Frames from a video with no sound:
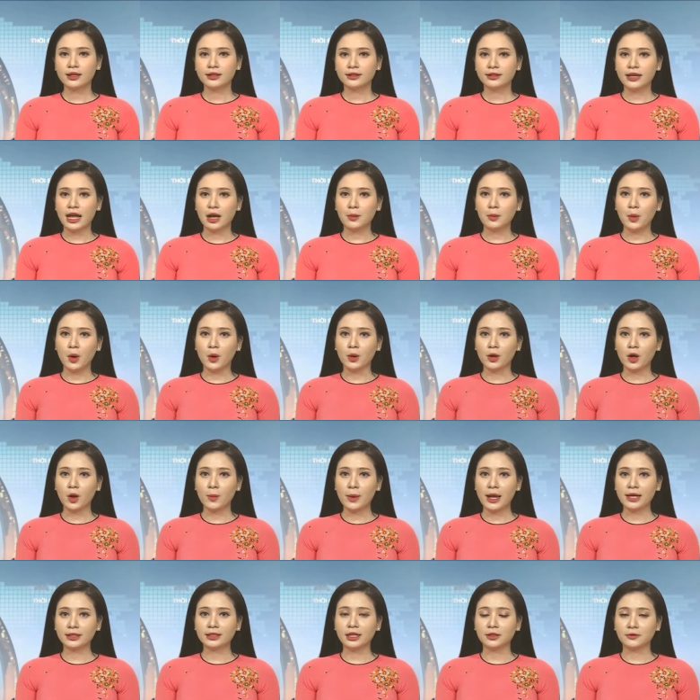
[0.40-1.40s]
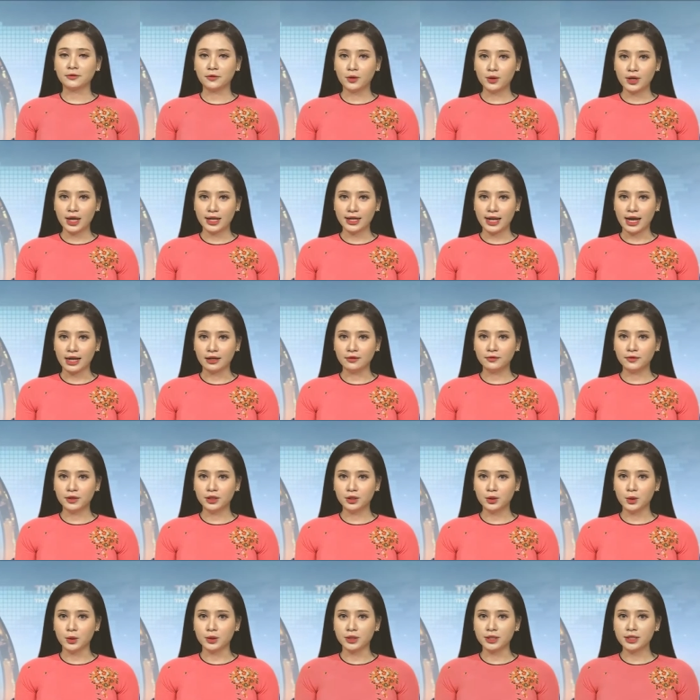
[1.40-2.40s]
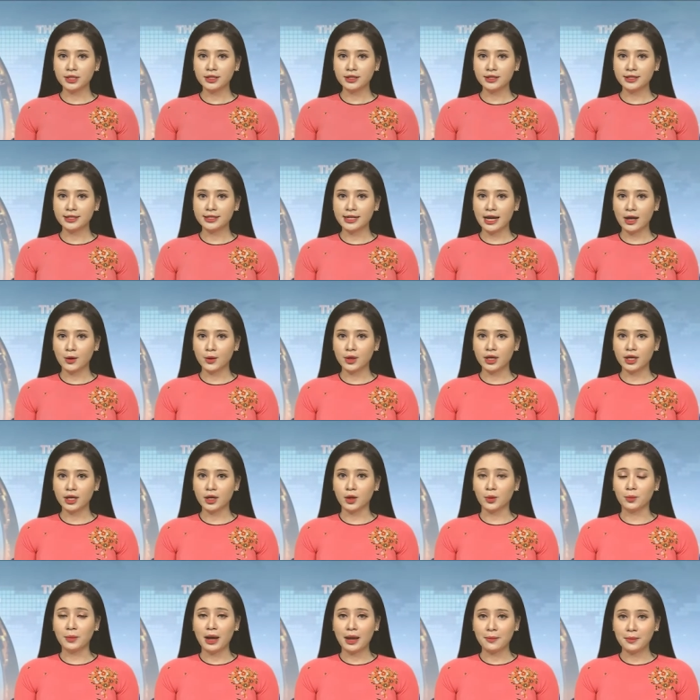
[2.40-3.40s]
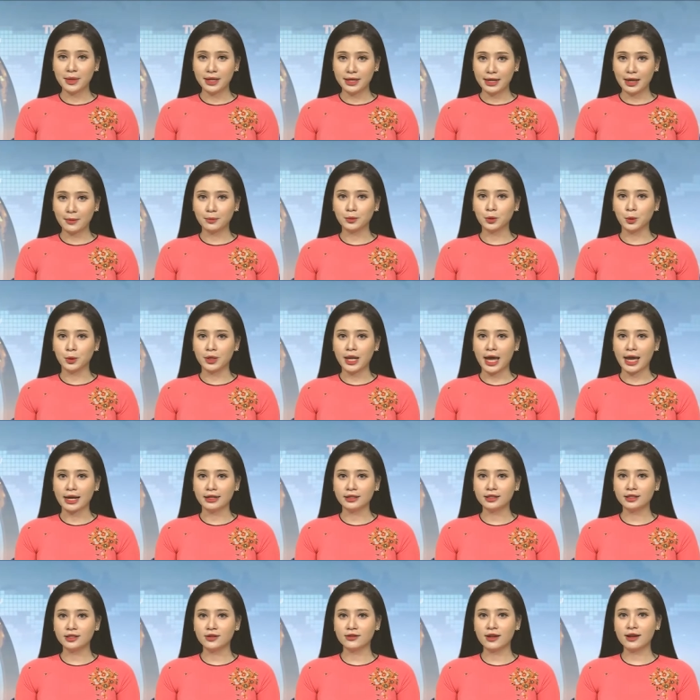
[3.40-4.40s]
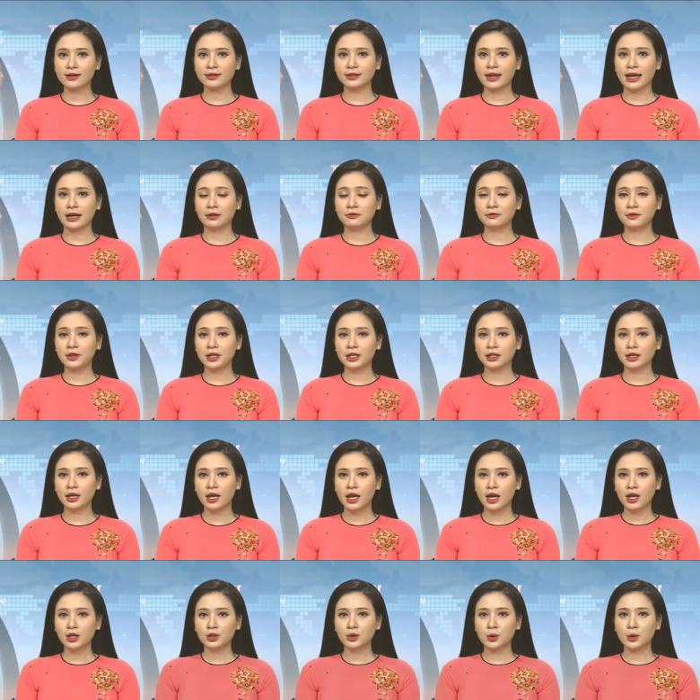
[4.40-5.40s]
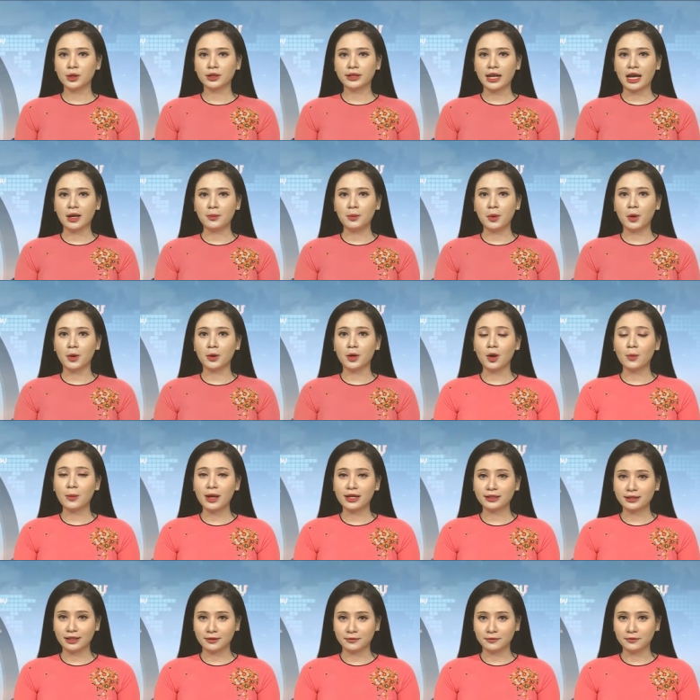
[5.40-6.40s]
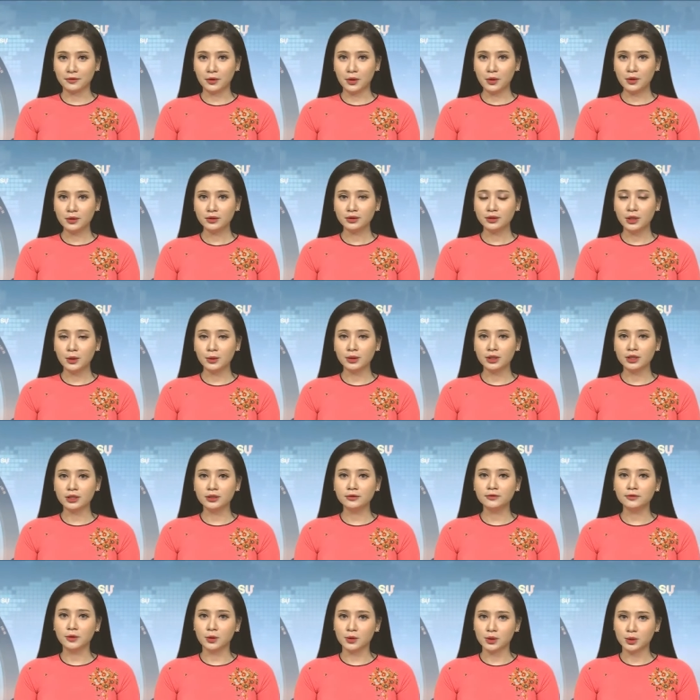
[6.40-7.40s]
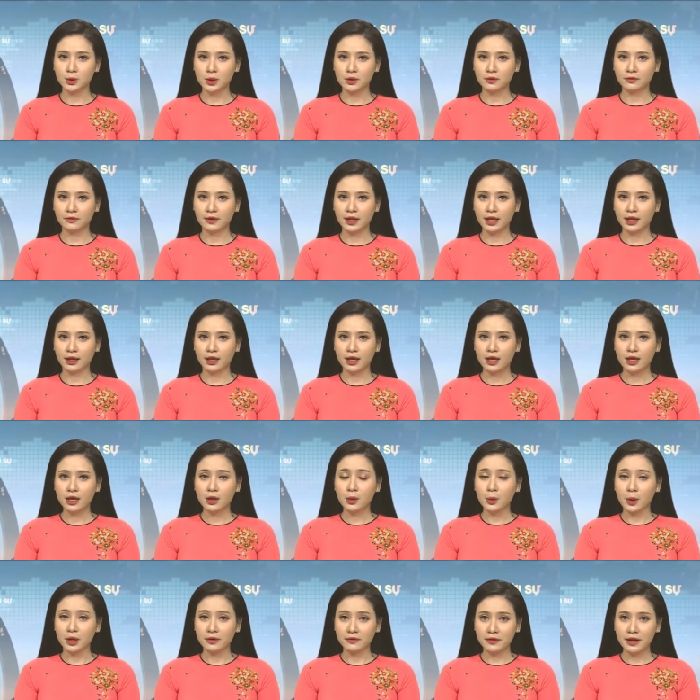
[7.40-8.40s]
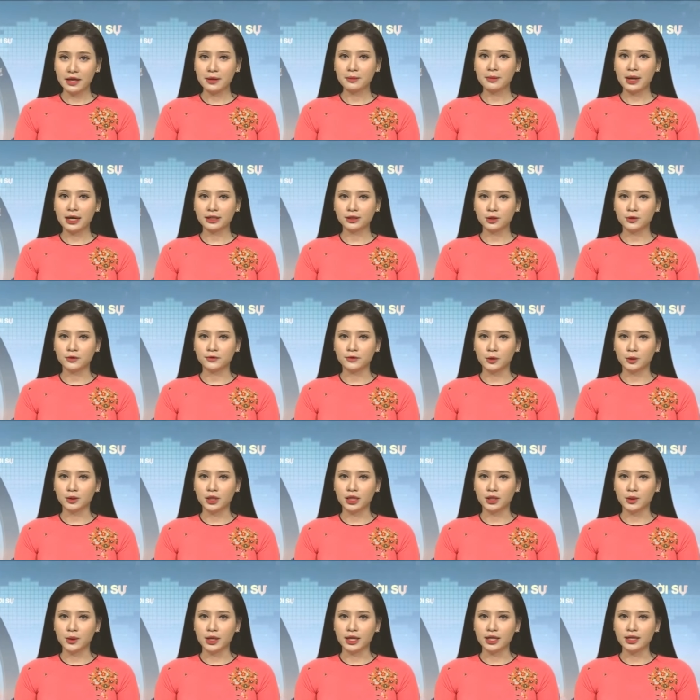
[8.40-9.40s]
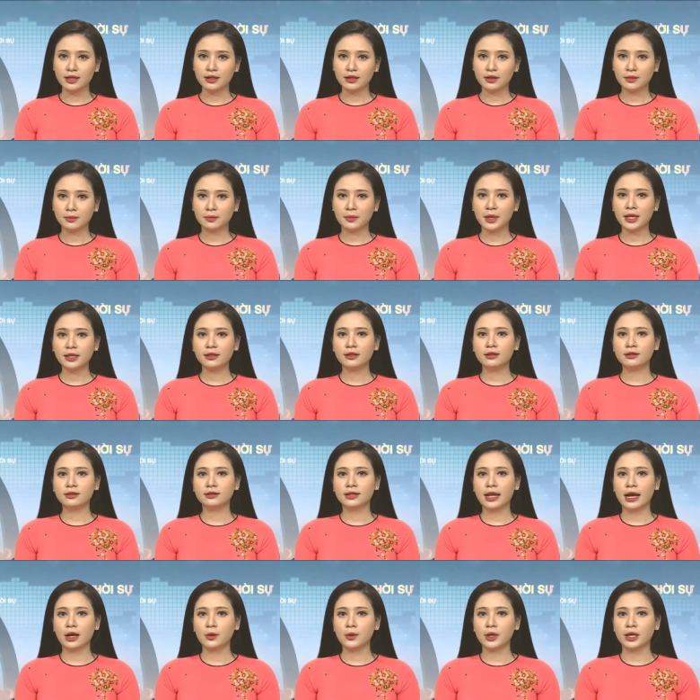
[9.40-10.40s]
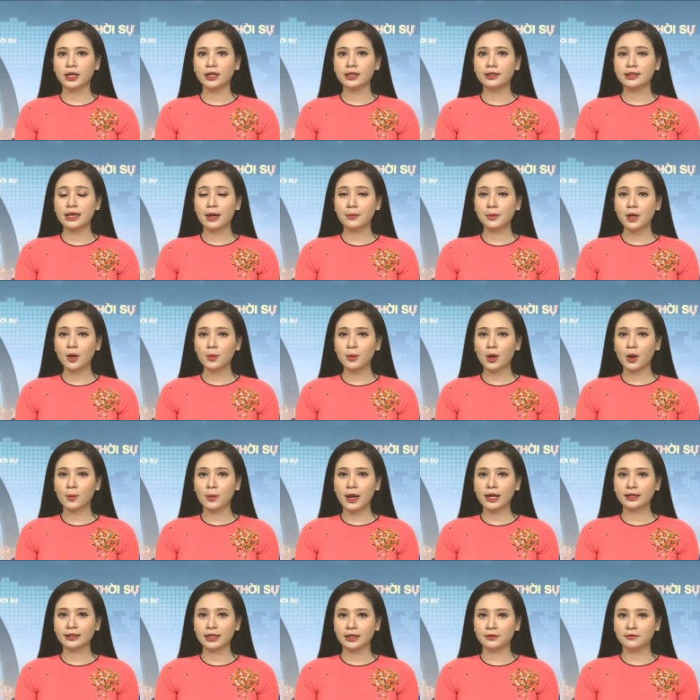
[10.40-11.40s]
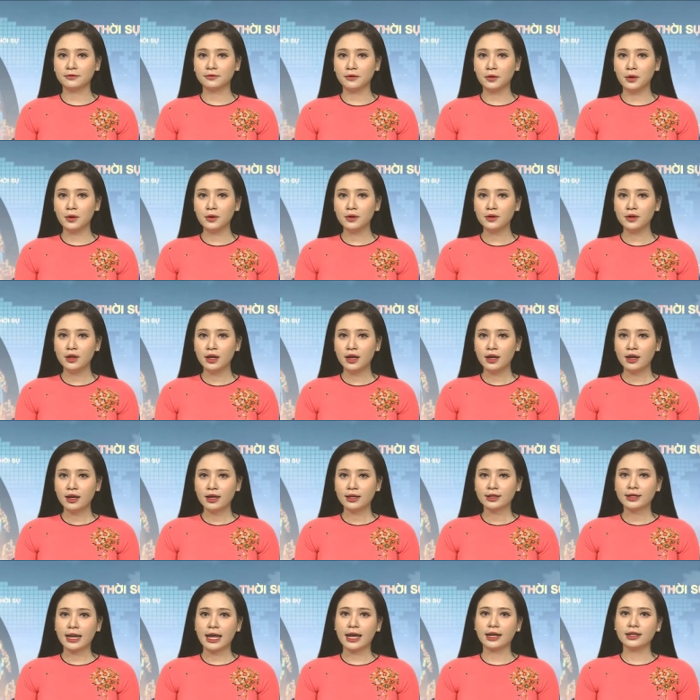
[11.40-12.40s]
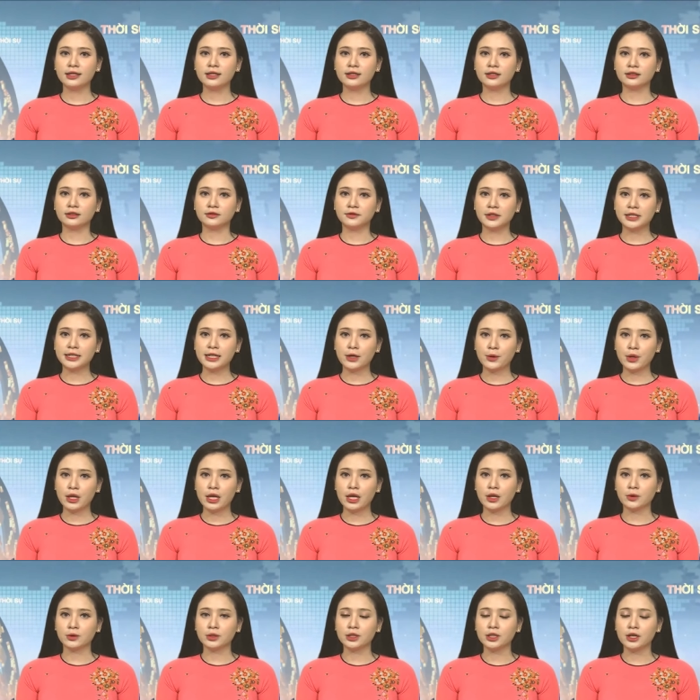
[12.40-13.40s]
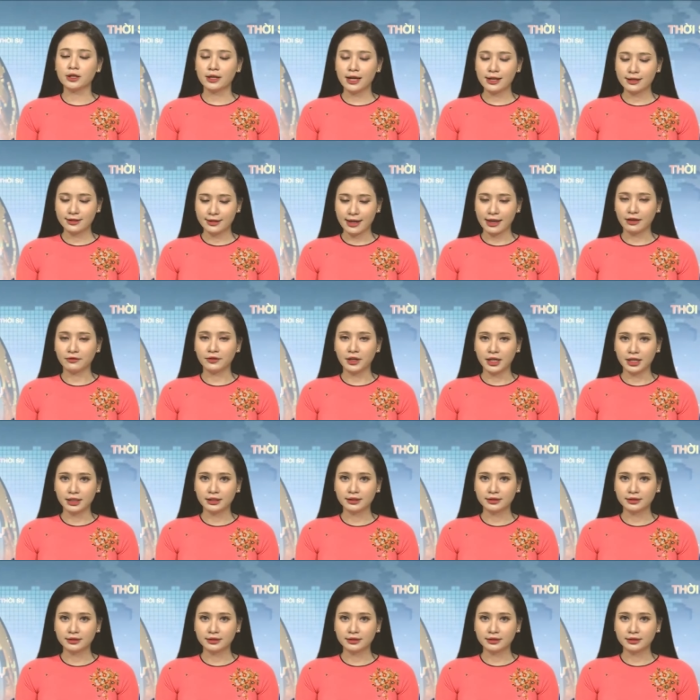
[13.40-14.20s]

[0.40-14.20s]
Đảng bộ Công an thành phố Đà Nẵng vừa tổ chức trao huy hiệu 30 năm tuổi Đảng cho các đảng viên thuộc Đảng bộ Công an thành phố, Thiếu tướng Vũ Xuân Viên, Ủy viên Ban Thường vụ Thành ủy, Bí thư Đảng ủy, Giám đốc Công an thành phố đã dự và trao huy hiệu cho các đảng viên.